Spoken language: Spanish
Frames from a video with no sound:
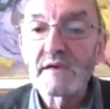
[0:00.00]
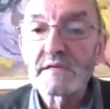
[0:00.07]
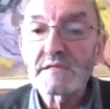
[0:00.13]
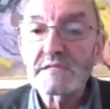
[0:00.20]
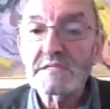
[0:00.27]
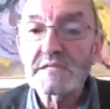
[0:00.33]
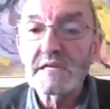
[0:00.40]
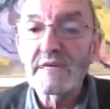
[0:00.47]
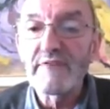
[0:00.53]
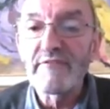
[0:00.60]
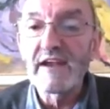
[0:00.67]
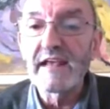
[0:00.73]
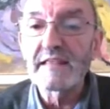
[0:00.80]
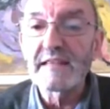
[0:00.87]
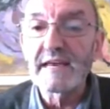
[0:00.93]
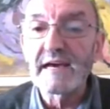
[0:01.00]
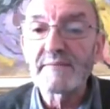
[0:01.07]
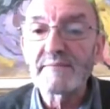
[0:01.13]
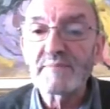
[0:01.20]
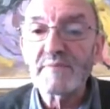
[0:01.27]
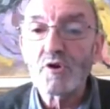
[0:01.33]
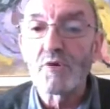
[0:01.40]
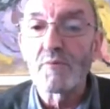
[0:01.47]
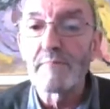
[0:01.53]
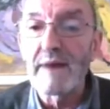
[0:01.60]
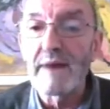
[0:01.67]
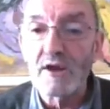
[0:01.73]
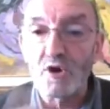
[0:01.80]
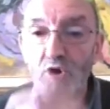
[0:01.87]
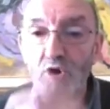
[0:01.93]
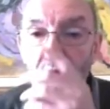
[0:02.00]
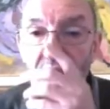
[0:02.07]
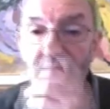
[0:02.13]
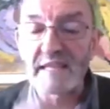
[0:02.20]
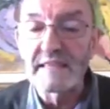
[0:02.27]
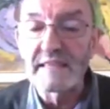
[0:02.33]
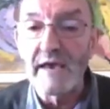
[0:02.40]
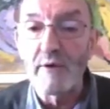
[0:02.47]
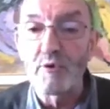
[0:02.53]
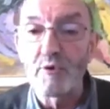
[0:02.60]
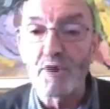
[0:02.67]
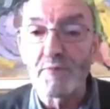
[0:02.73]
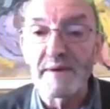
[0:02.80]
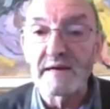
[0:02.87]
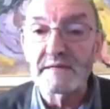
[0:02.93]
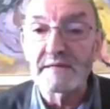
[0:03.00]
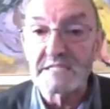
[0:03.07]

se fleta con barco obviamente a Europa,